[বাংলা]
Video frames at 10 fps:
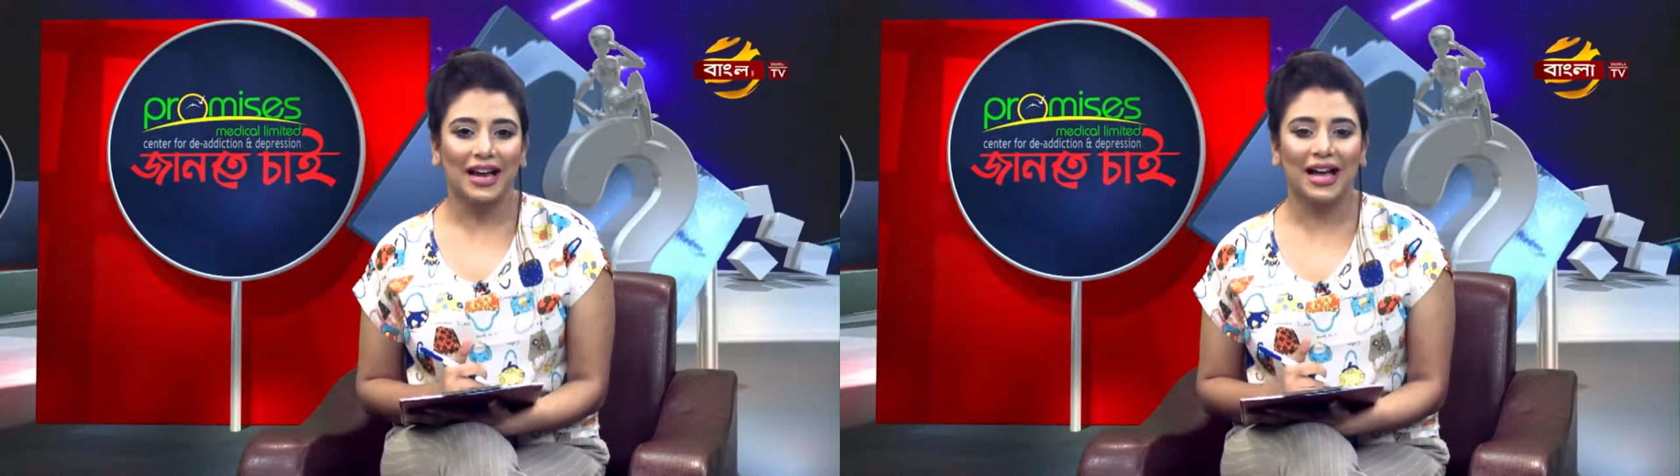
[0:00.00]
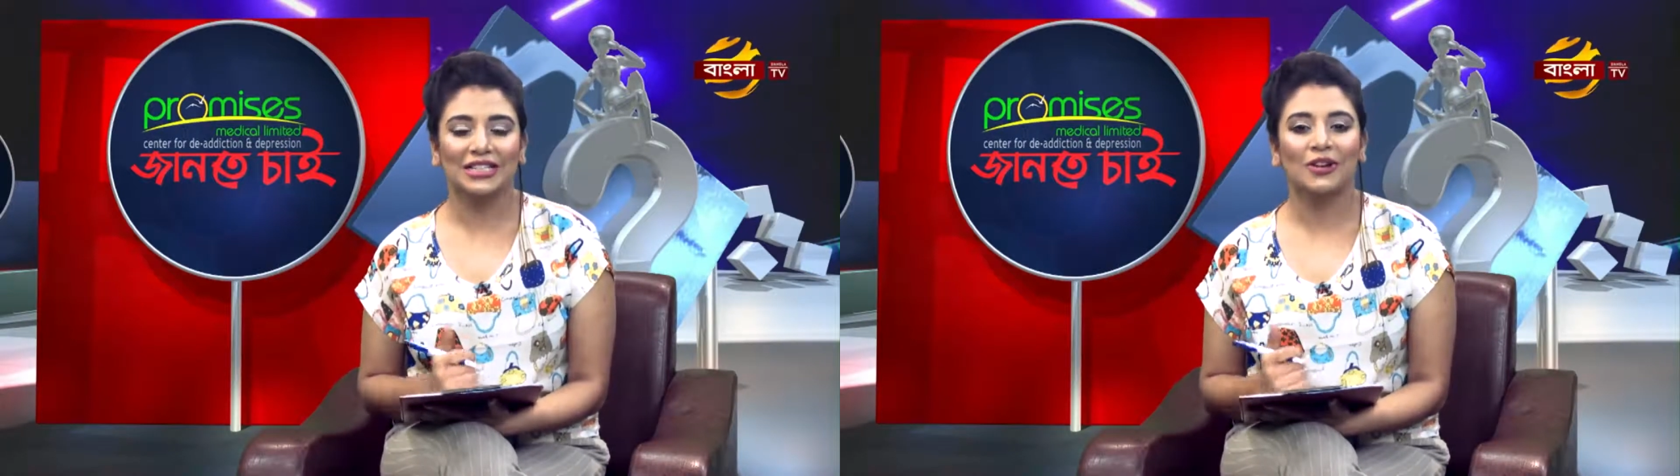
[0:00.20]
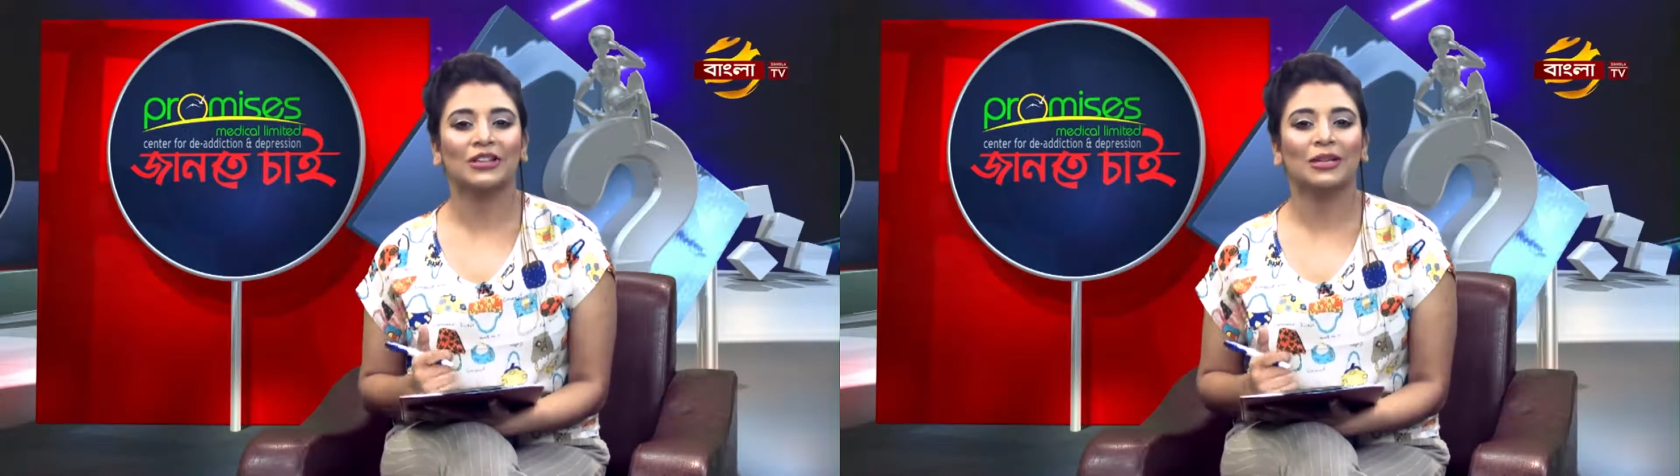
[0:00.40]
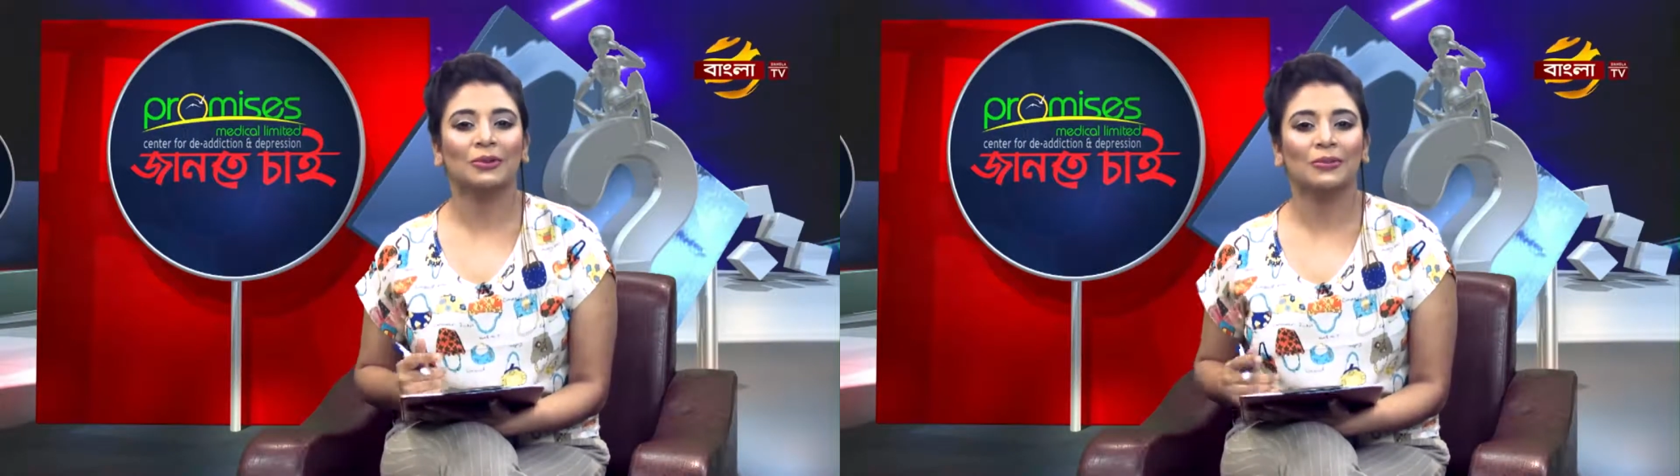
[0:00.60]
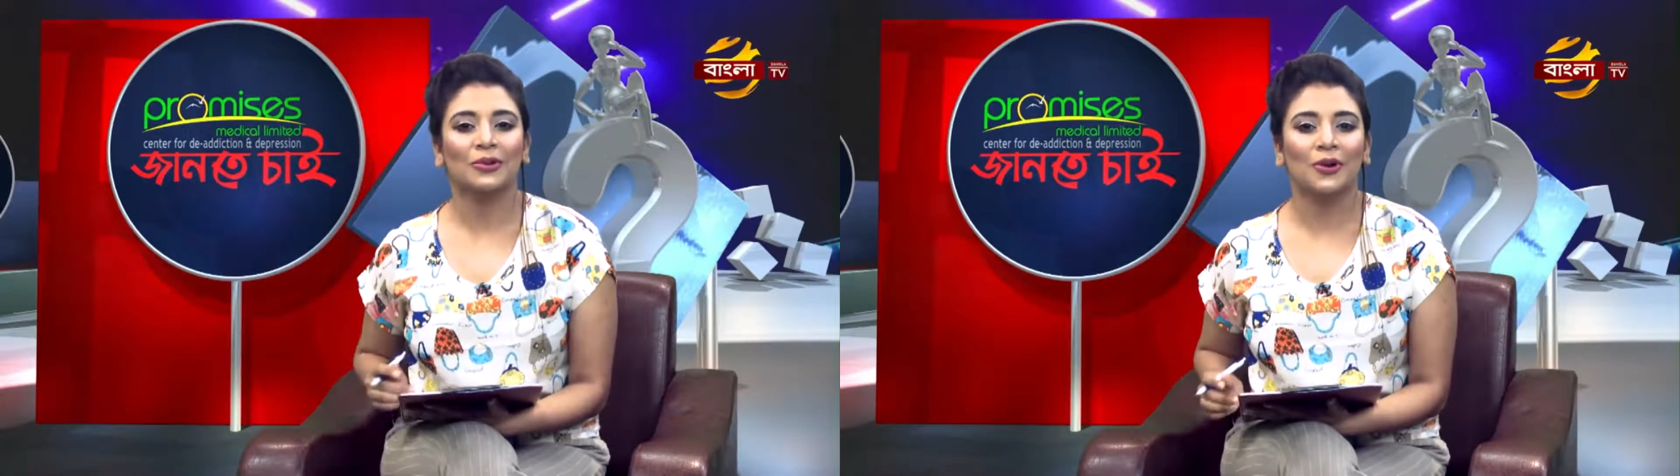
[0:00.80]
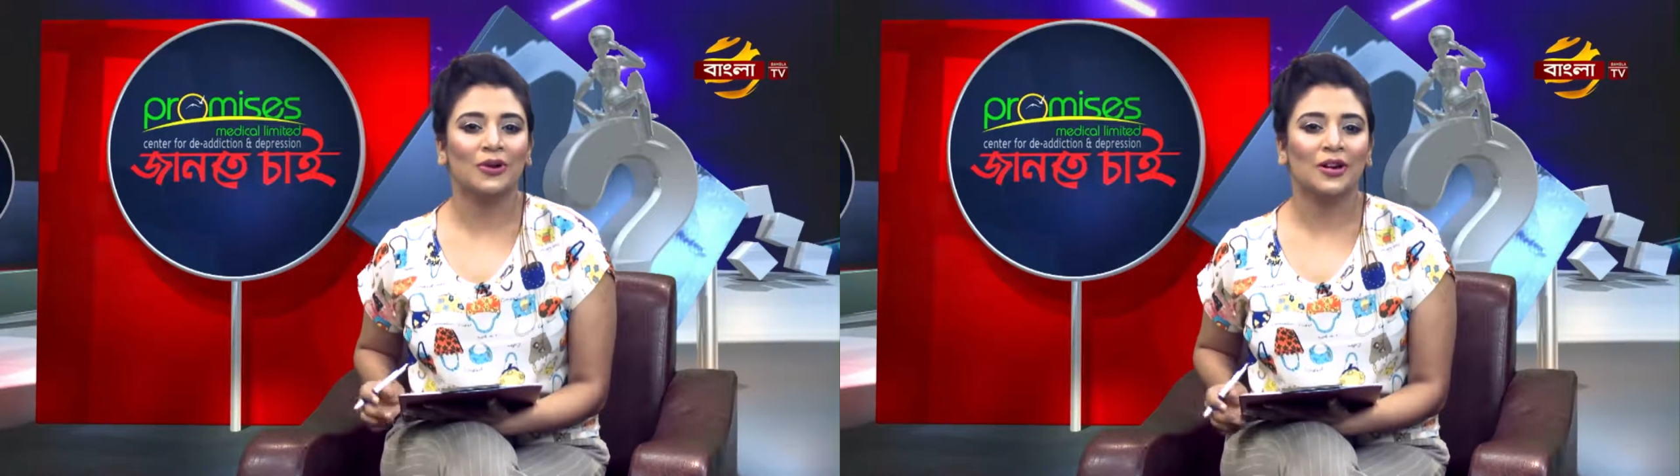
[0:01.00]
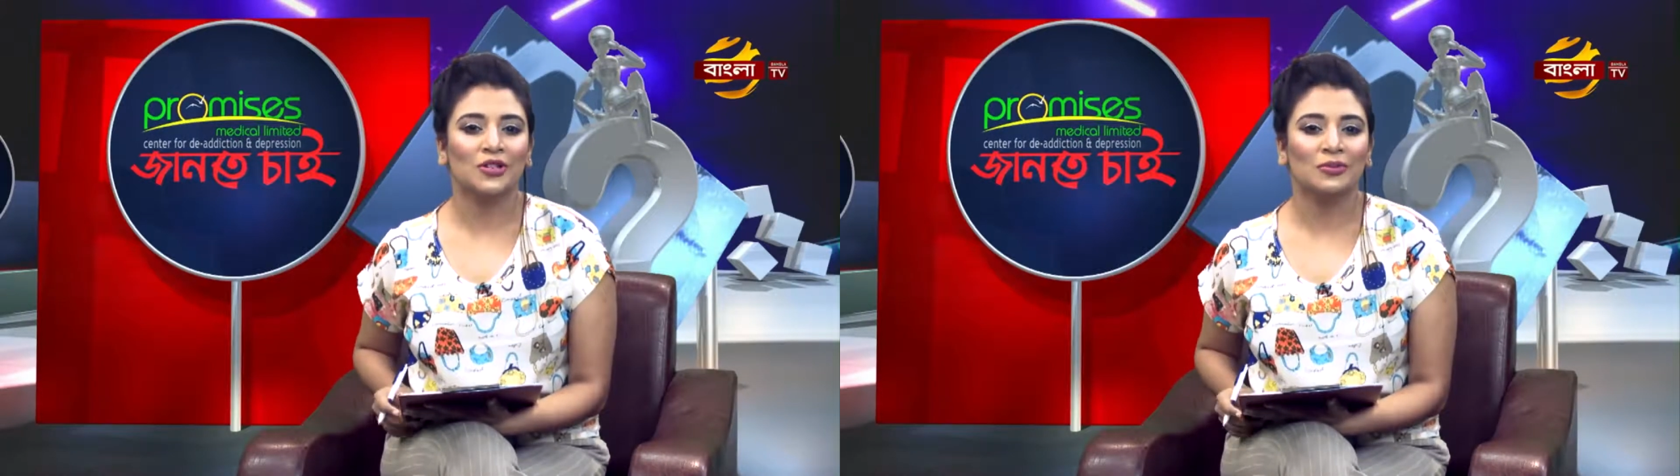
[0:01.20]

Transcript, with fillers: আজকে কথা বলবো করোনার